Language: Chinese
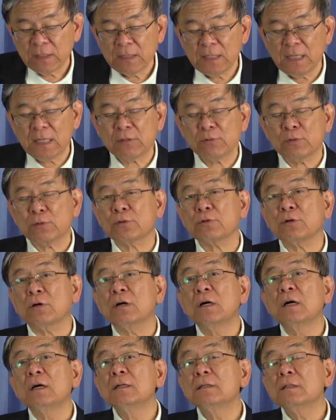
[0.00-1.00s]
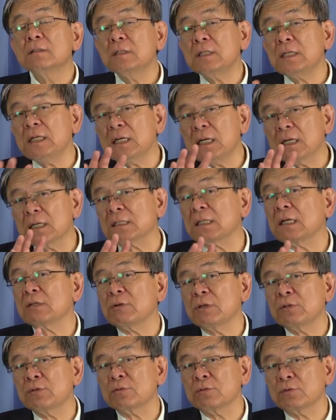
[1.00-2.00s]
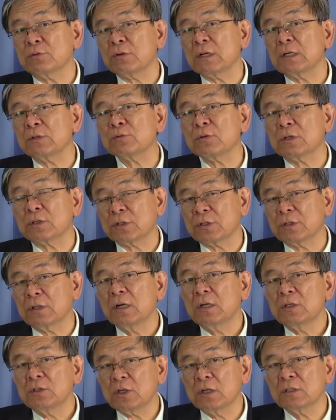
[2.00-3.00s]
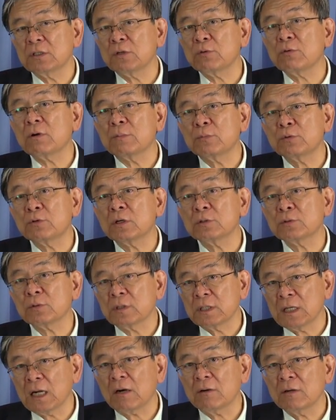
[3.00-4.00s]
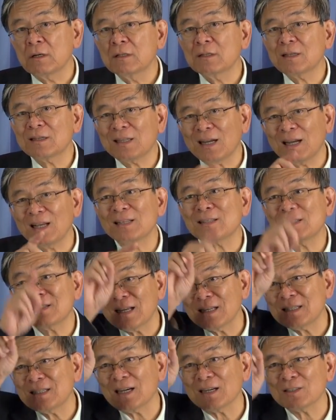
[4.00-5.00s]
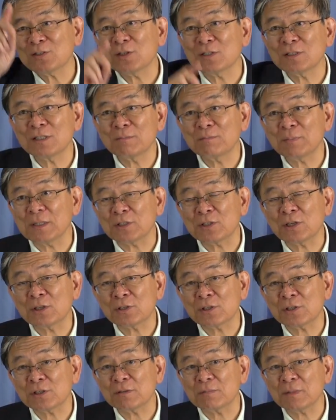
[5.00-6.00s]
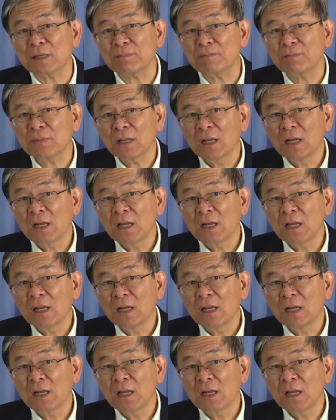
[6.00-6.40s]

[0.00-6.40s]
意思就是说，第二个三元组虽然说是圣经对我们如何重要，但它也是在讲圣经本身是什么。